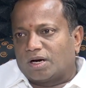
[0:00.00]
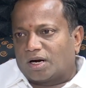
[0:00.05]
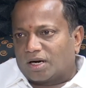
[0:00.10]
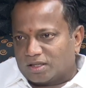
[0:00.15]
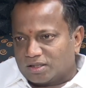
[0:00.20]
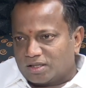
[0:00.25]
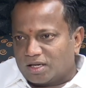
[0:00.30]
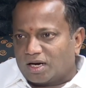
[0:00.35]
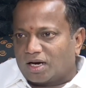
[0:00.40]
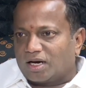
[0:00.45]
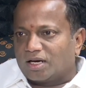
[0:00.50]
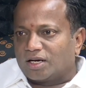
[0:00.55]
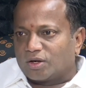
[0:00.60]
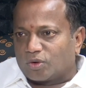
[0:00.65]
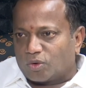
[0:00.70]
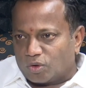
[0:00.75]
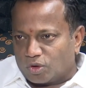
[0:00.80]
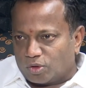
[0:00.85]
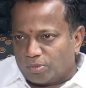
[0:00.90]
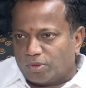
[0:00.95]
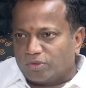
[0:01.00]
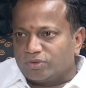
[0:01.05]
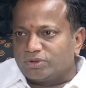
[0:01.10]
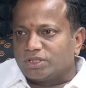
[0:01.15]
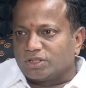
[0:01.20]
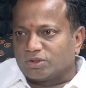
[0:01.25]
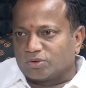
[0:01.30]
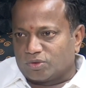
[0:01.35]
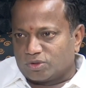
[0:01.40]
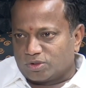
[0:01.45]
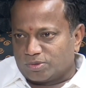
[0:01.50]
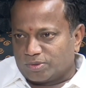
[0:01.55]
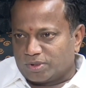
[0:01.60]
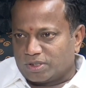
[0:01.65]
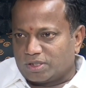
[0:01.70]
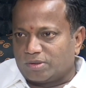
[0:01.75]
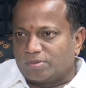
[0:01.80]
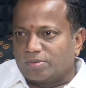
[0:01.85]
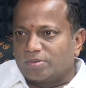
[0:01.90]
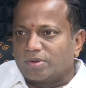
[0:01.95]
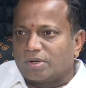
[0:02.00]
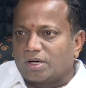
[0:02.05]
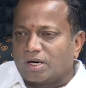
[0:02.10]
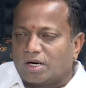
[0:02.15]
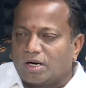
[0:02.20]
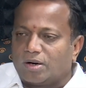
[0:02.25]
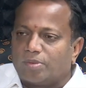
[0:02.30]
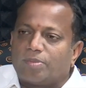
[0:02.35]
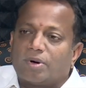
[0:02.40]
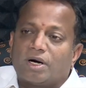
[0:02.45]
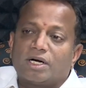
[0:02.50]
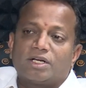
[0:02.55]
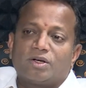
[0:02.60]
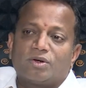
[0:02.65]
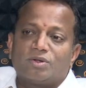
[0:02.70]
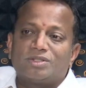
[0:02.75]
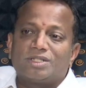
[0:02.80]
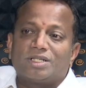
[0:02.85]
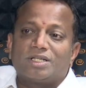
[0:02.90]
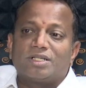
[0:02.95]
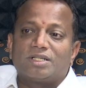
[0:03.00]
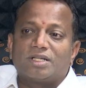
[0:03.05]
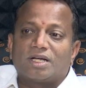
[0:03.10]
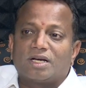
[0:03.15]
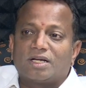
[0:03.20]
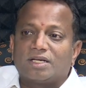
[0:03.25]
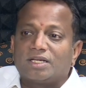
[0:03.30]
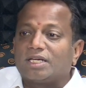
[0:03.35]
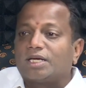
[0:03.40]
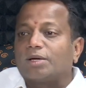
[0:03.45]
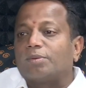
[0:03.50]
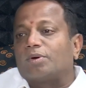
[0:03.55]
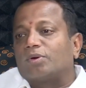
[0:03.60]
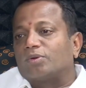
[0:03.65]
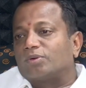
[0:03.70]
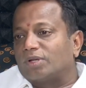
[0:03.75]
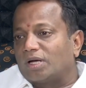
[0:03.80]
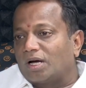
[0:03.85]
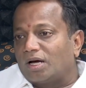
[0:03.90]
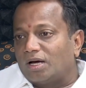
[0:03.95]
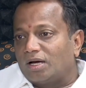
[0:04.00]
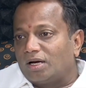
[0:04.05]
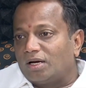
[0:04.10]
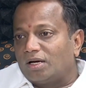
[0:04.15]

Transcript: అంటే ఆయన కొడుకు భవిష్యత్తు కోసం కదా ఆ పార్టీలో చేరింది ఆయన ఇంకేమైనా ఉందా